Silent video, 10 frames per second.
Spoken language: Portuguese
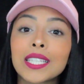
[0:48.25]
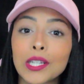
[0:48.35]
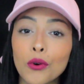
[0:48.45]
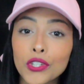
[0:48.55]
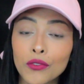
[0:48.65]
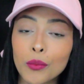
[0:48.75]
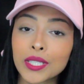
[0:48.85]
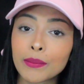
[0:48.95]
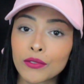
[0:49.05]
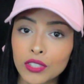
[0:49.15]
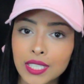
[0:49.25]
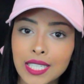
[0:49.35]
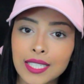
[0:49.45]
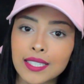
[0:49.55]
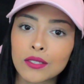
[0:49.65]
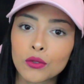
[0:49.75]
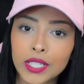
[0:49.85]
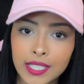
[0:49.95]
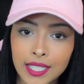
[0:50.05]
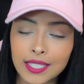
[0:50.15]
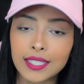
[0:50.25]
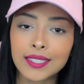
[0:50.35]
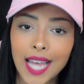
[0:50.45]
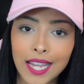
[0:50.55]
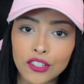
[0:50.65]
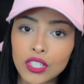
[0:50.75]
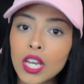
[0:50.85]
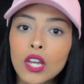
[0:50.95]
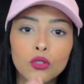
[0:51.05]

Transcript: Então hoje eu vou mostrar pra vocês essas coisas desse site.